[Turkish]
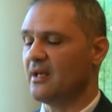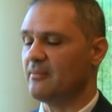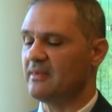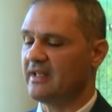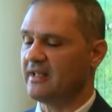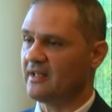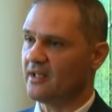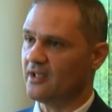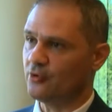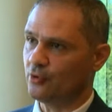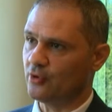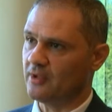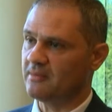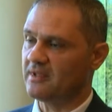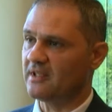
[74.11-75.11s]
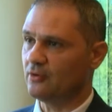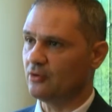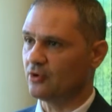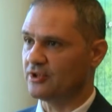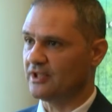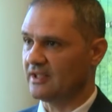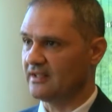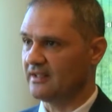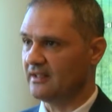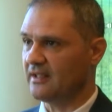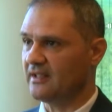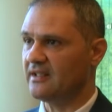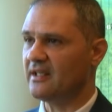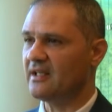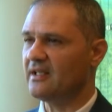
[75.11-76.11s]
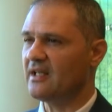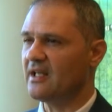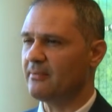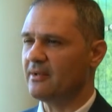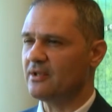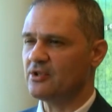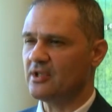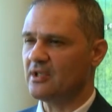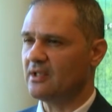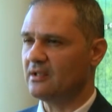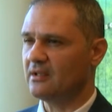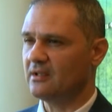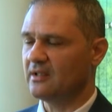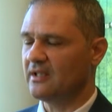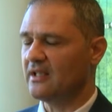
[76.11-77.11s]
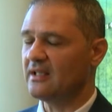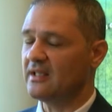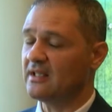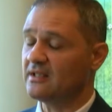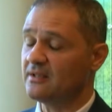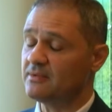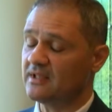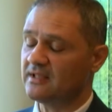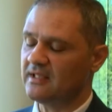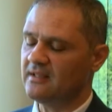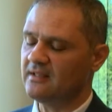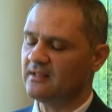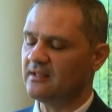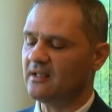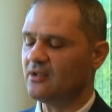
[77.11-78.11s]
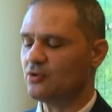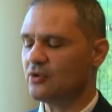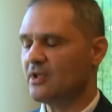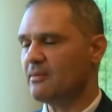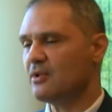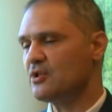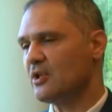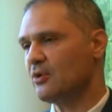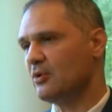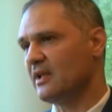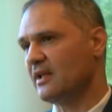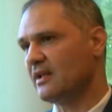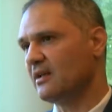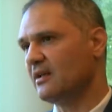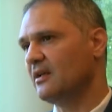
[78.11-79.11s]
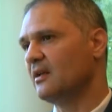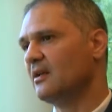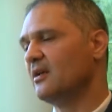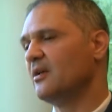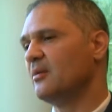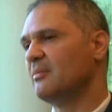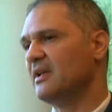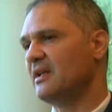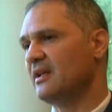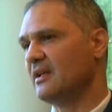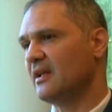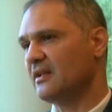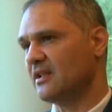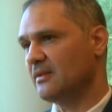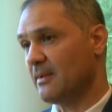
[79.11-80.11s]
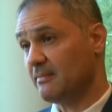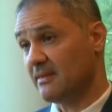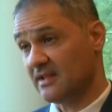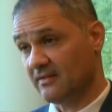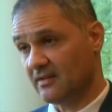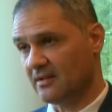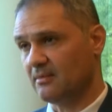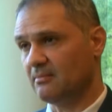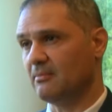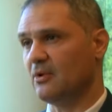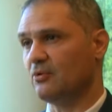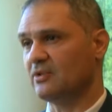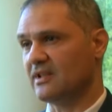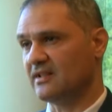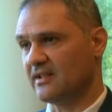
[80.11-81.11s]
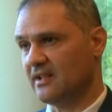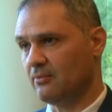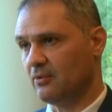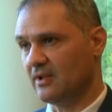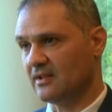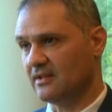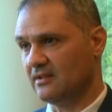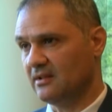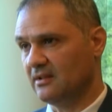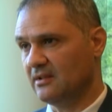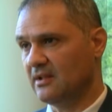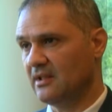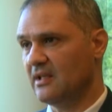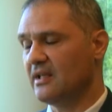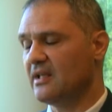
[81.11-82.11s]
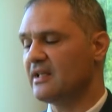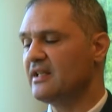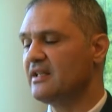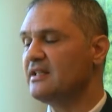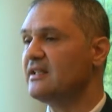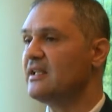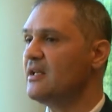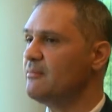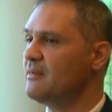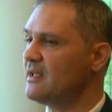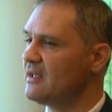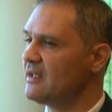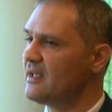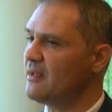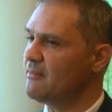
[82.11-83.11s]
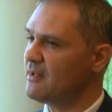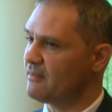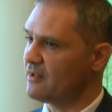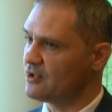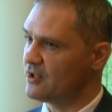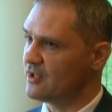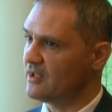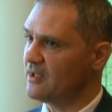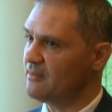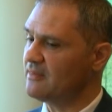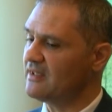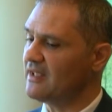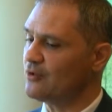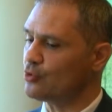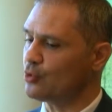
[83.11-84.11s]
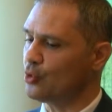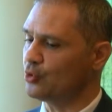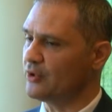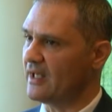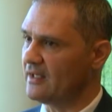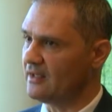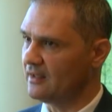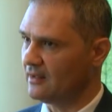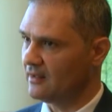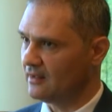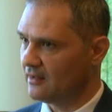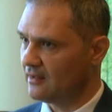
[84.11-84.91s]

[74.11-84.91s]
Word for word: hem değeri artıyor hem kiralıyor şeklinde. Yani yerli yabancıya, yerli yatırımcıya değil de daha çok yabancıya yönelik yabancıya. bir yatırım hamlesi var Maus Askele bölgesinde. Yine de hem yerliye hem yabancıya hem de daha çok otel